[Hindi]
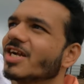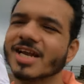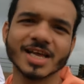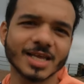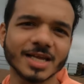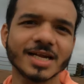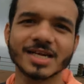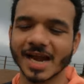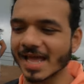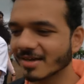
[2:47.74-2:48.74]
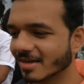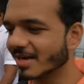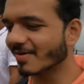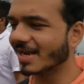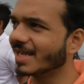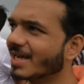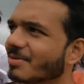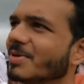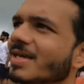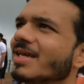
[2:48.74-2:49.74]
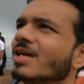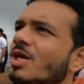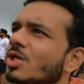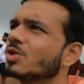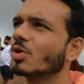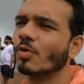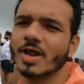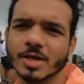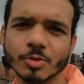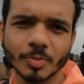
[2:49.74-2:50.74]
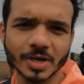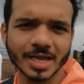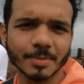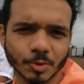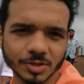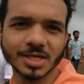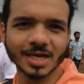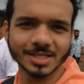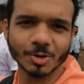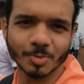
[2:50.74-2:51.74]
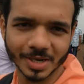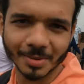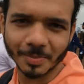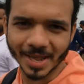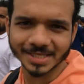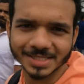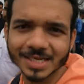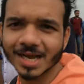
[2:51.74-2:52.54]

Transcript: चढ़ने की ट्राई करने वाले हैं अभी थोड़ा ही ऊपर है आपको दिखाता हूँ मेरा पैच